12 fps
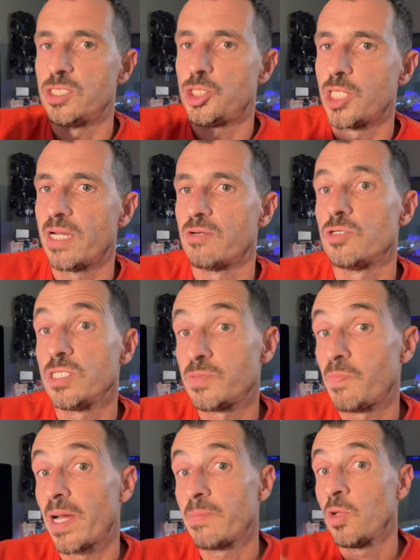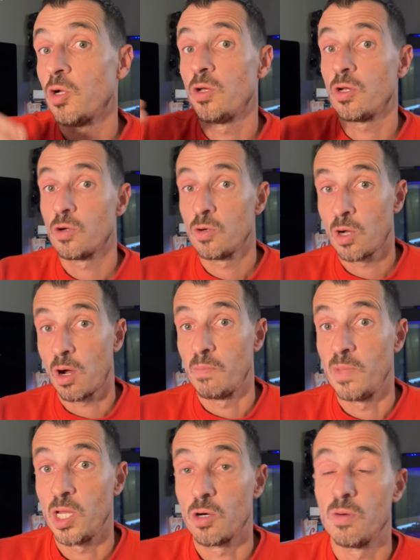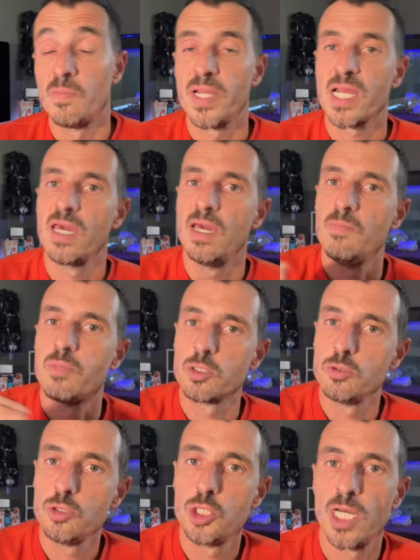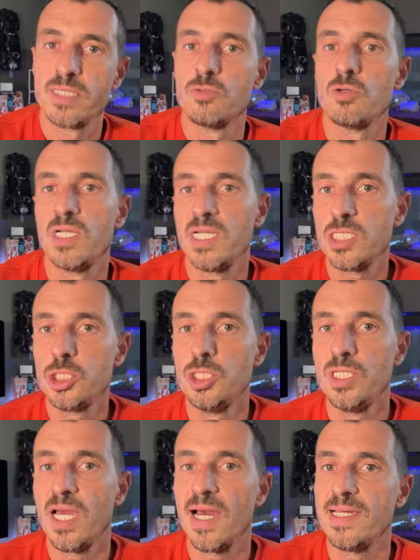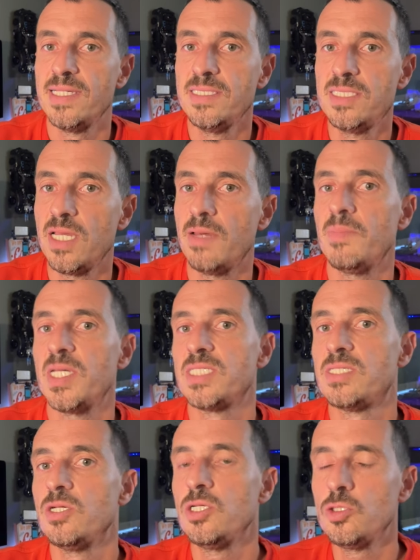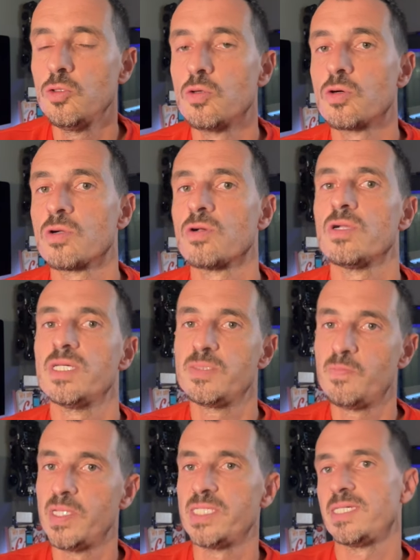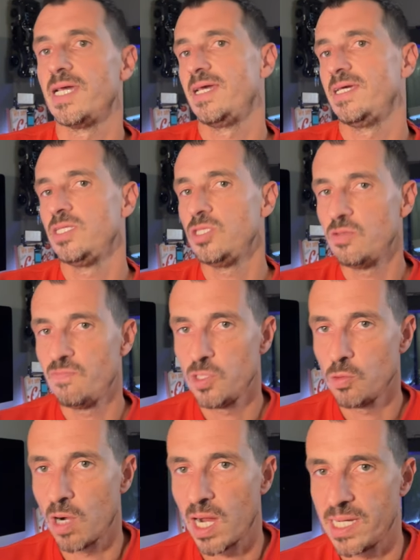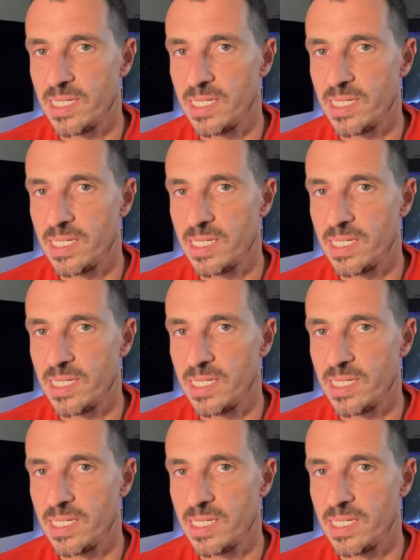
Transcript: c'è un risparmio economico perché producendo energia insieme si riducono le spese individuali.